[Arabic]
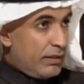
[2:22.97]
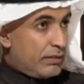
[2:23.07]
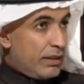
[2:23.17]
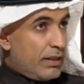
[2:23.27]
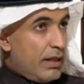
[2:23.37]

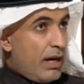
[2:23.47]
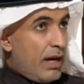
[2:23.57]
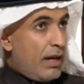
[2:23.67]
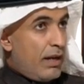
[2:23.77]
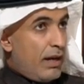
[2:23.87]
زين
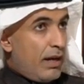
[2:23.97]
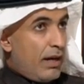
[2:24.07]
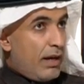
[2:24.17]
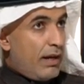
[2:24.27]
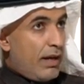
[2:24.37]

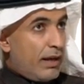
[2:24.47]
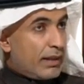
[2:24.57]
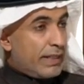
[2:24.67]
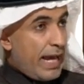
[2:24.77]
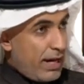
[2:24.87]

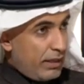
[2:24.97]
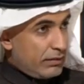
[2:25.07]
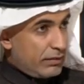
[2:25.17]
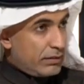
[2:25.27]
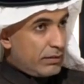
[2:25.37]

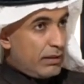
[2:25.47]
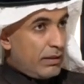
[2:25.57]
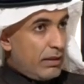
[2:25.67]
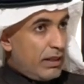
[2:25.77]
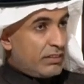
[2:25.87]
القياس
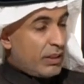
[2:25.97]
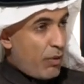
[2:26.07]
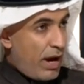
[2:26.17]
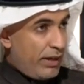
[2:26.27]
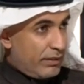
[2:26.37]
ليس
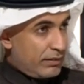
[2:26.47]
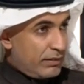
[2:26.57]
واحد